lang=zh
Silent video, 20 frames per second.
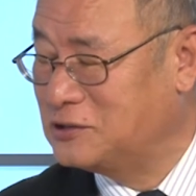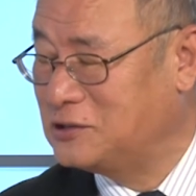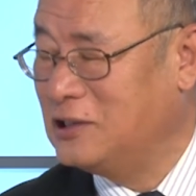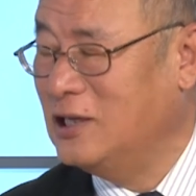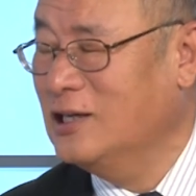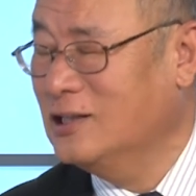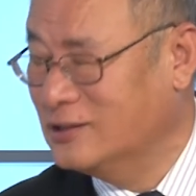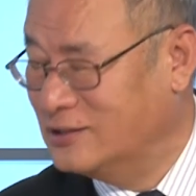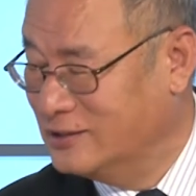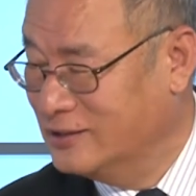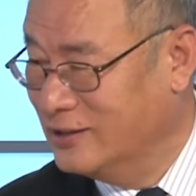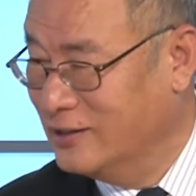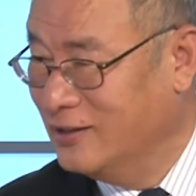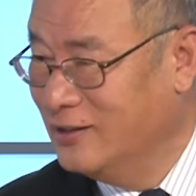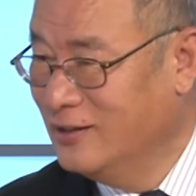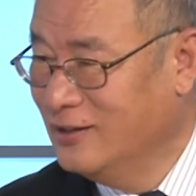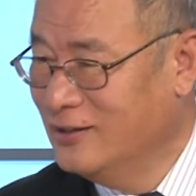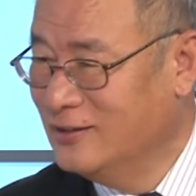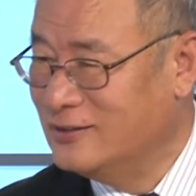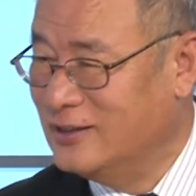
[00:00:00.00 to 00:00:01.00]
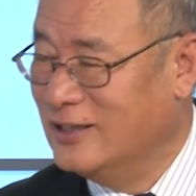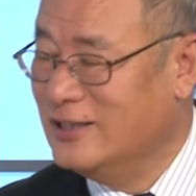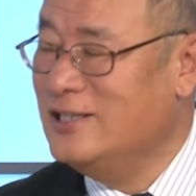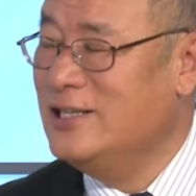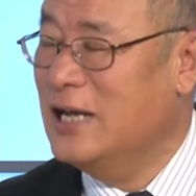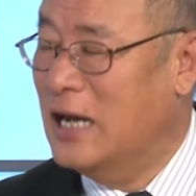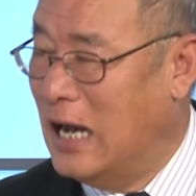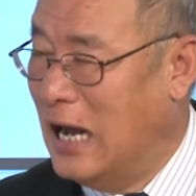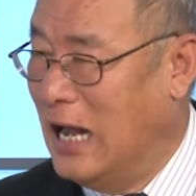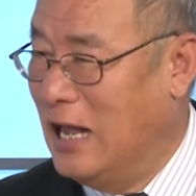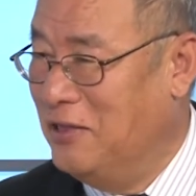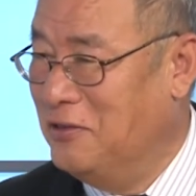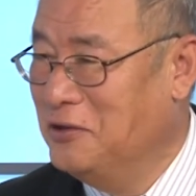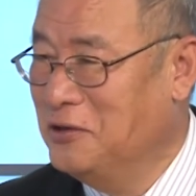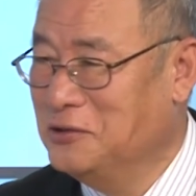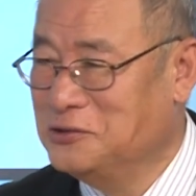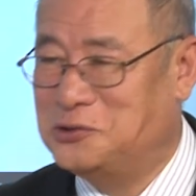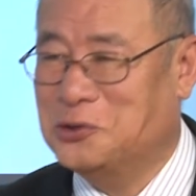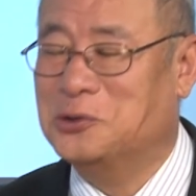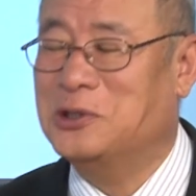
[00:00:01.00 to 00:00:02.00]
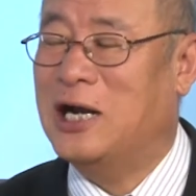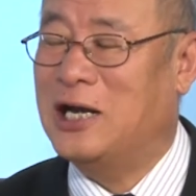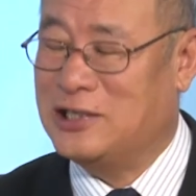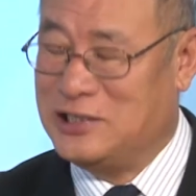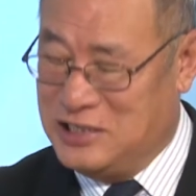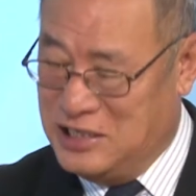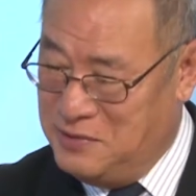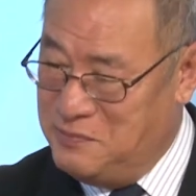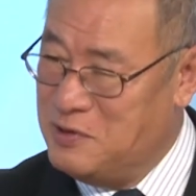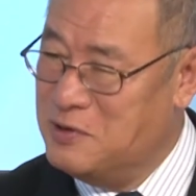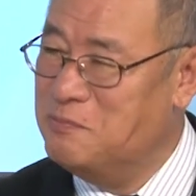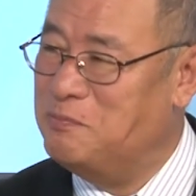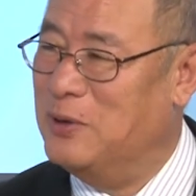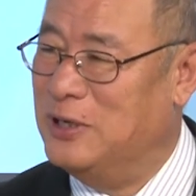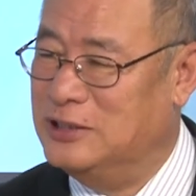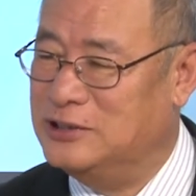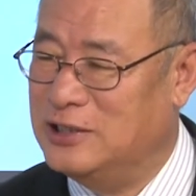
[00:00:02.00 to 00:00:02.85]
政治的意涵，就让移民本